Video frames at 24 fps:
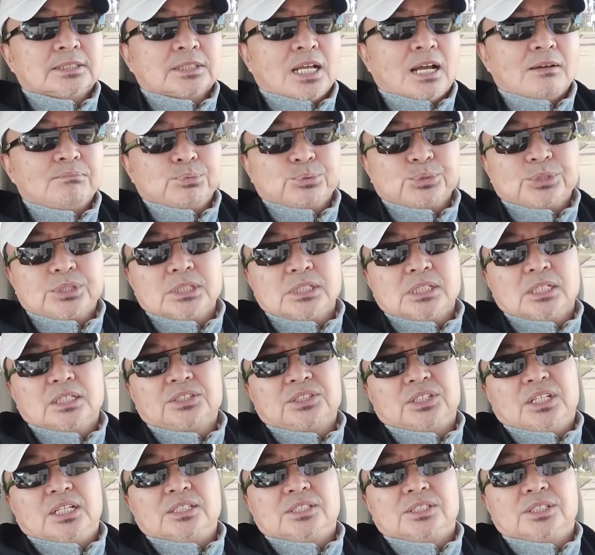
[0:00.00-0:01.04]
他不是一个
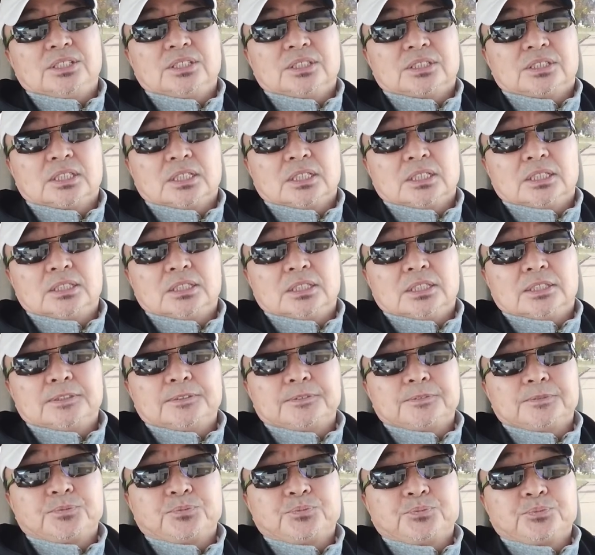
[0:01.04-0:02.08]
典型的政客。
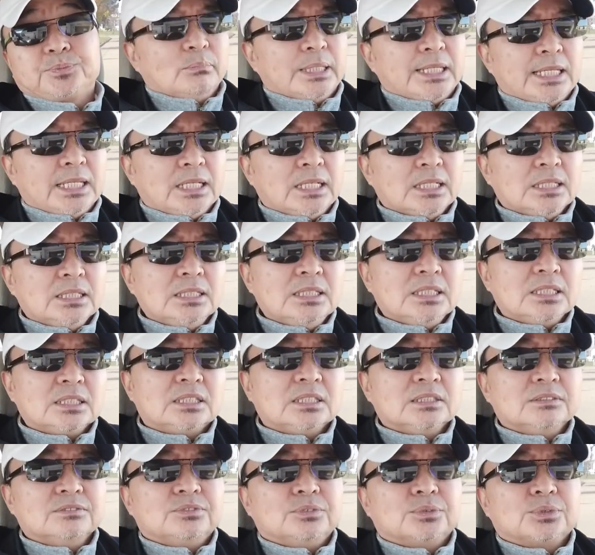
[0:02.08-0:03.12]
每一个人的
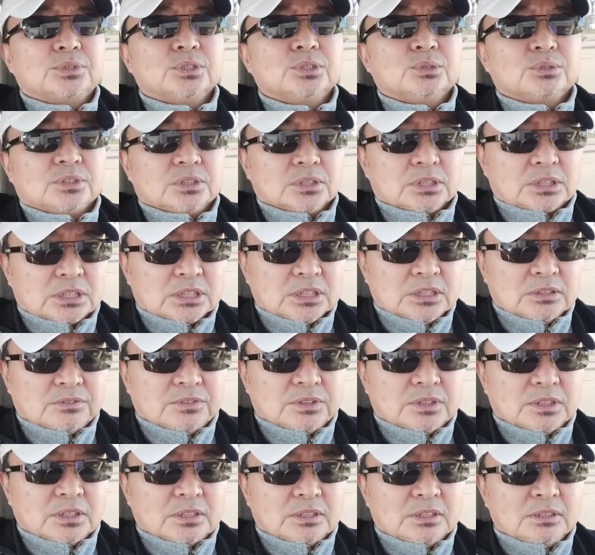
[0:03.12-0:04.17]
政府都有自身的
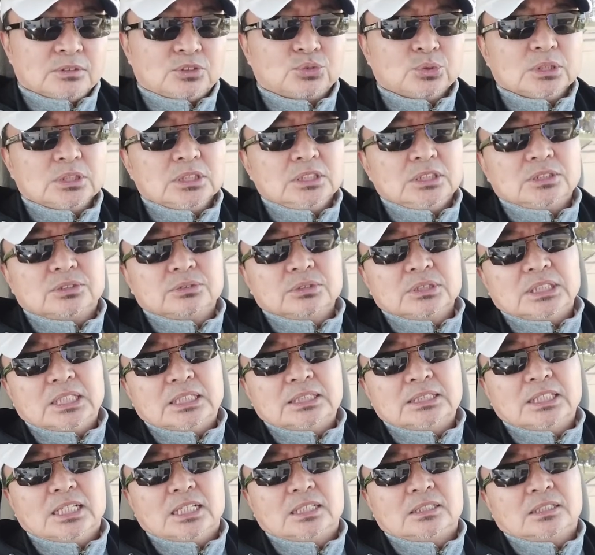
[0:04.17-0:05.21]
问题。你说，你说
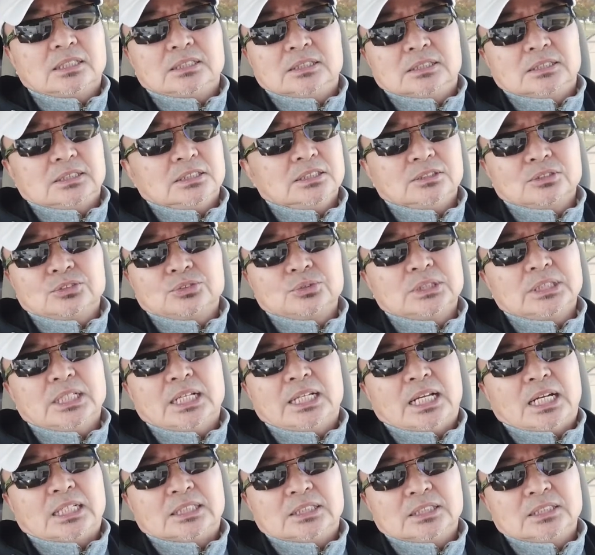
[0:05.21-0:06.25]
现在这个，你就说这
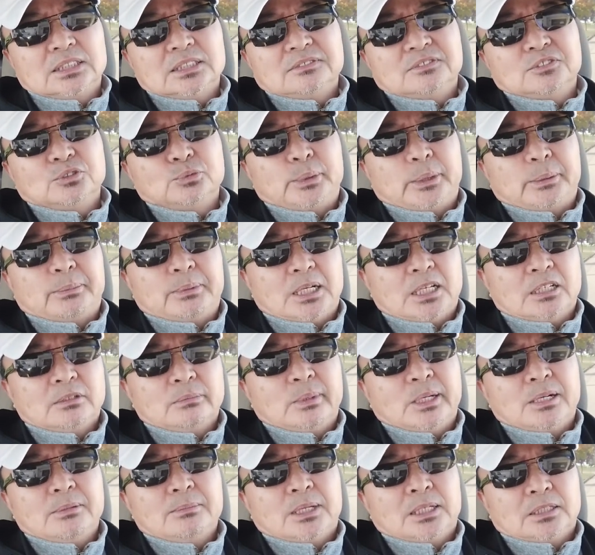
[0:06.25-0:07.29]
两个人政府比吧，奥
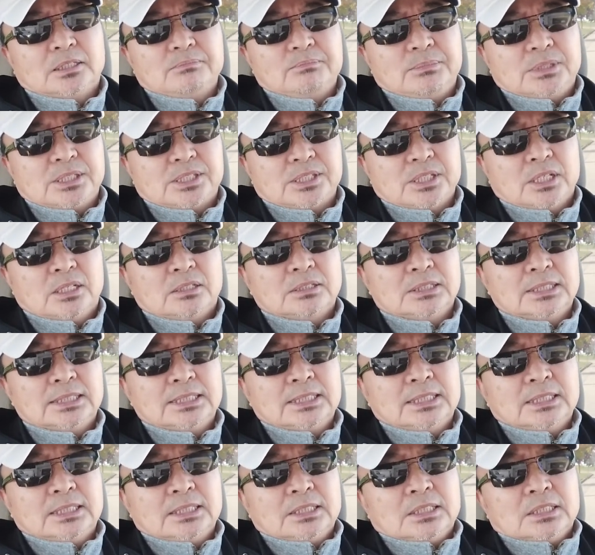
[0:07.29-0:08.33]
巴马跟 Michelle，
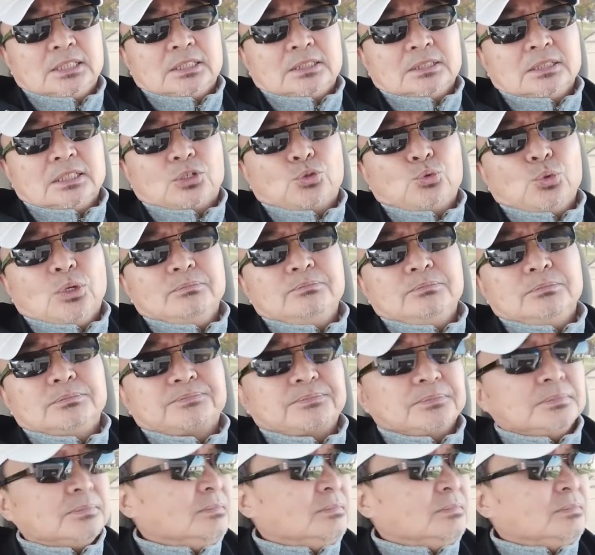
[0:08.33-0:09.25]
那光